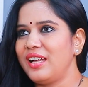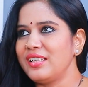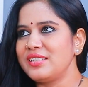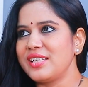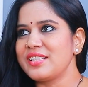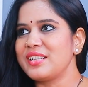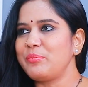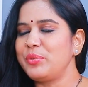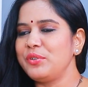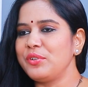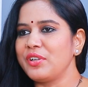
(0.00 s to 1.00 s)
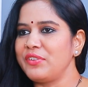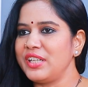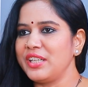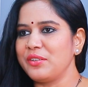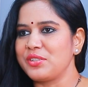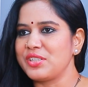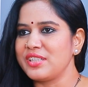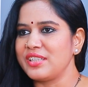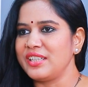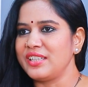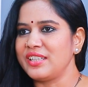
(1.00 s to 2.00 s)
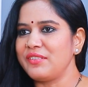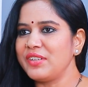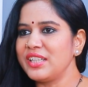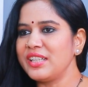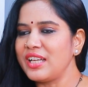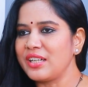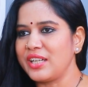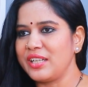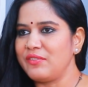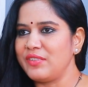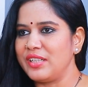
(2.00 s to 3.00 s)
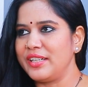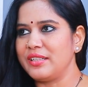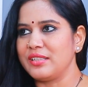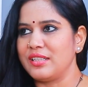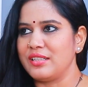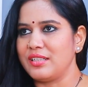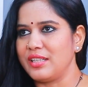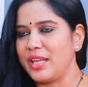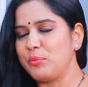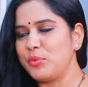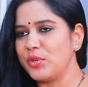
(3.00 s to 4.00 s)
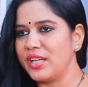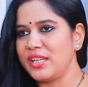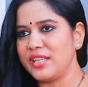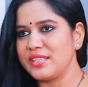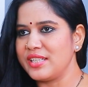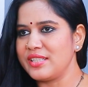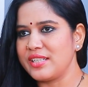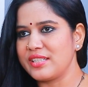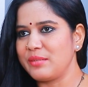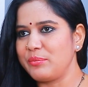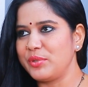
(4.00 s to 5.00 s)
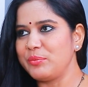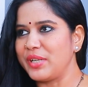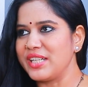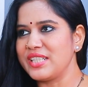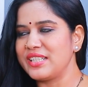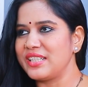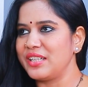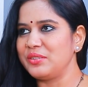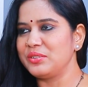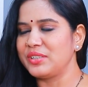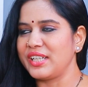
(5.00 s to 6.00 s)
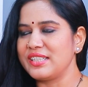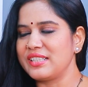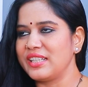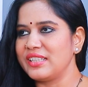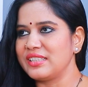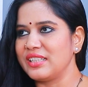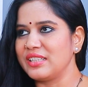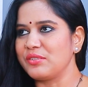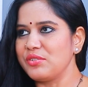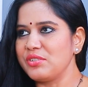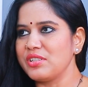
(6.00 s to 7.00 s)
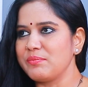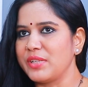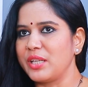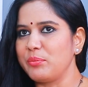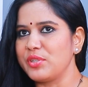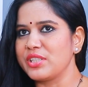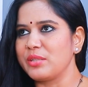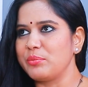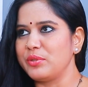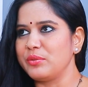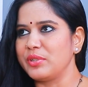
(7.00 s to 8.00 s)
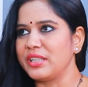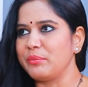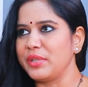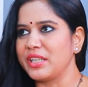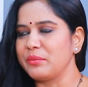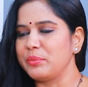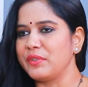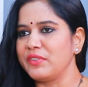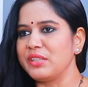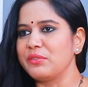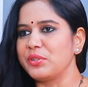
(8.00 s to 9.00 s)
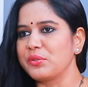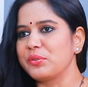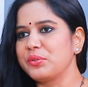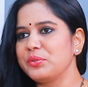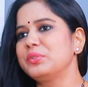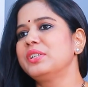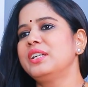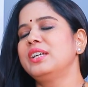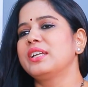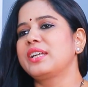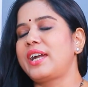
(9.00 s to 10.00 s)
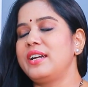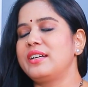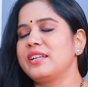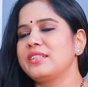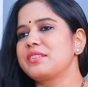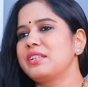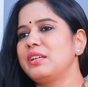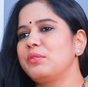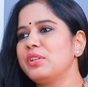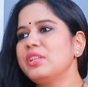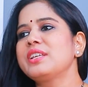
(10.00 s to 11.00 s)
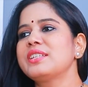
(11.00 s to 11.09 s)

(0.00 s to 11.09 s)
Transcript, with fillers: అది చేసినప్పుడు ఒక ఫీలింగ్ వచ్చింది తర్వాత నాకు ఆయన వెళ్ళే అది అయిపోగానే సీన్ చేసినప్పుడు బాగా చేశారు నైస్ నైస్ అది కొంచెం మార్పులు చేర్పులు అంటే మేకప్ అవన్నీ ఉండకూడదు క్యారెక్టరైజేషన్ ఇలా ఉంటుంది